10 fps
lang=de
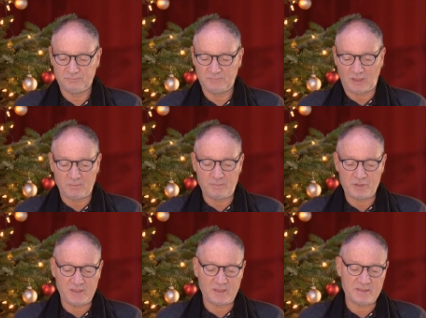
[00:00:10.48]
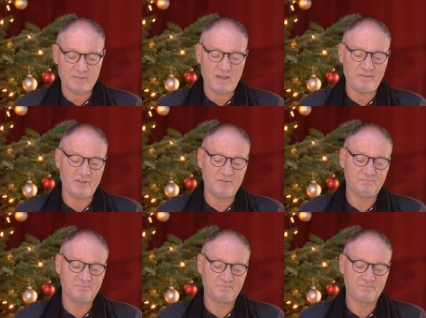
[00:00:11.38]
Darüber besteht kein Zweifel.
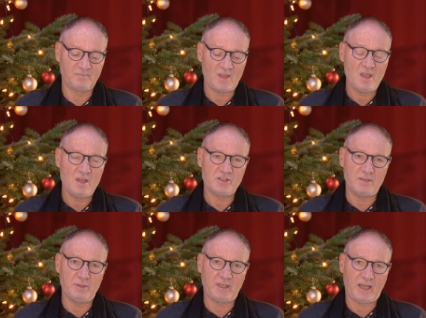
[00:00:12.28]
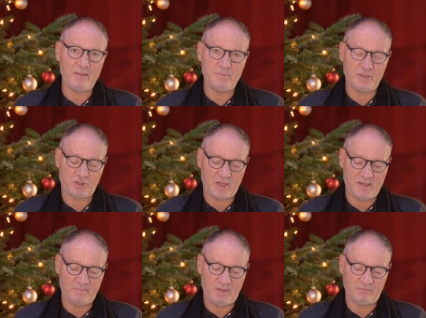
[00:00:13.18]
Sein
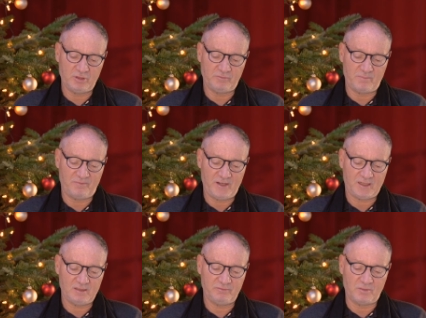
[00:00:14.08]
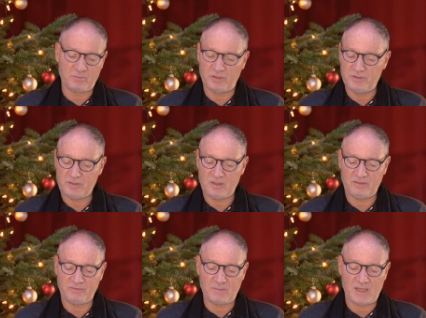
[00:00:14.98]
Begräbnisschein wurde vom Pfarrer, vom Küster,
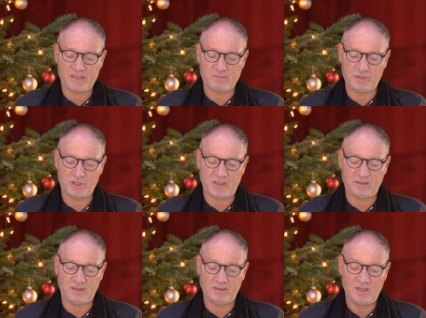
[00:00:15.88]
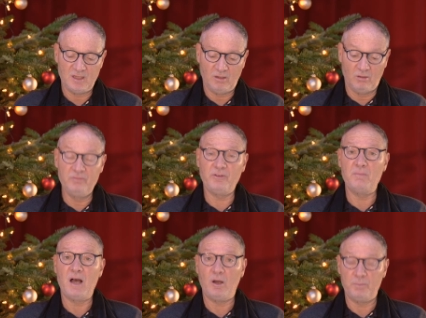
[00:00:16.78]
vom Leichenbestatter und
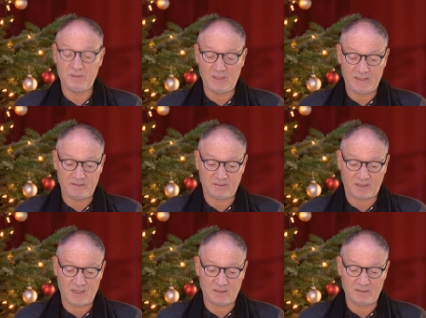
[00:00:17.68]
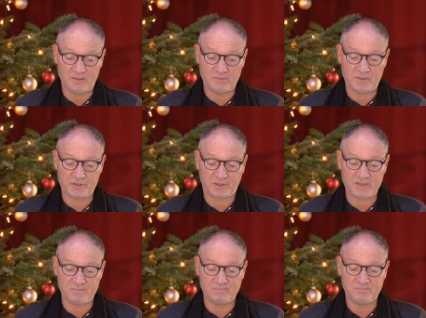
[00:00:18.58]
vom Hauptleidtragenden
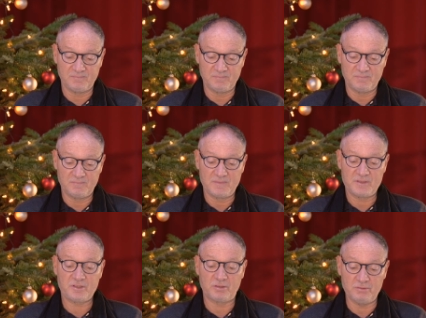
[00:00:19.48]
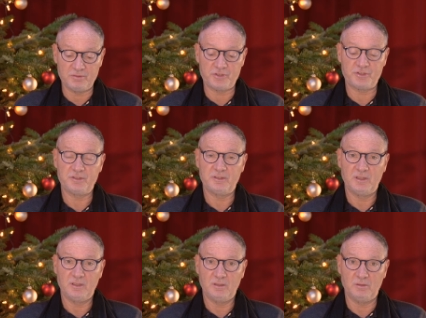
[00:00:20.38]
unterschrieben. Scrooge
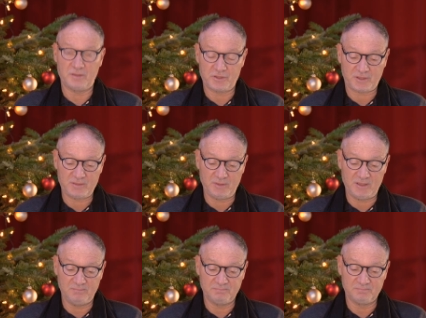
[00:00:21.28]
unterschrieb ihn.